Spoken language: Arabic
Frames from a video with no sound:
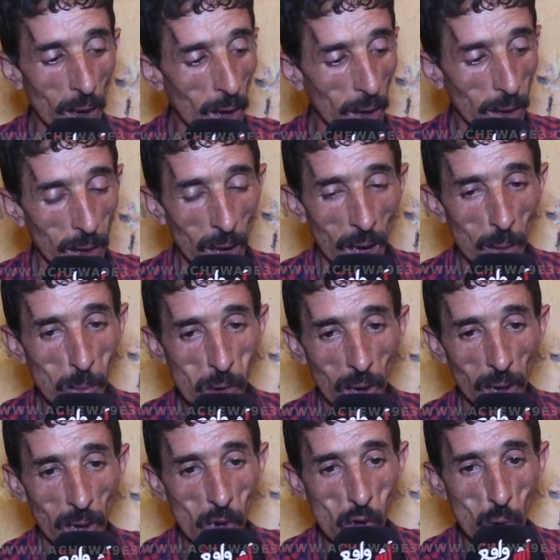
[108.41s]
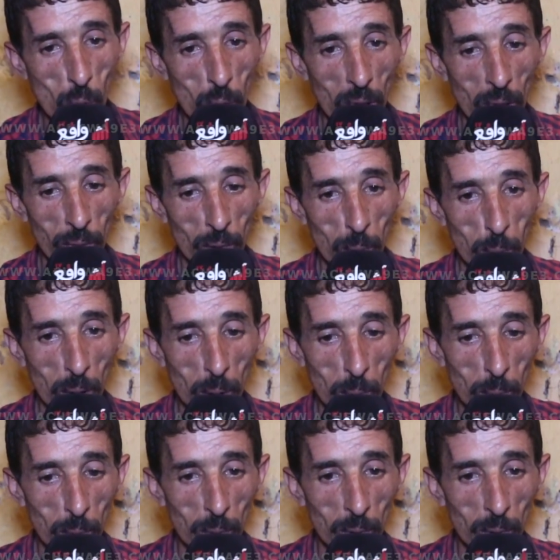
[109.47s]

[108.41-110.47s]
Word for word: قطع مشى كيشويها في الباب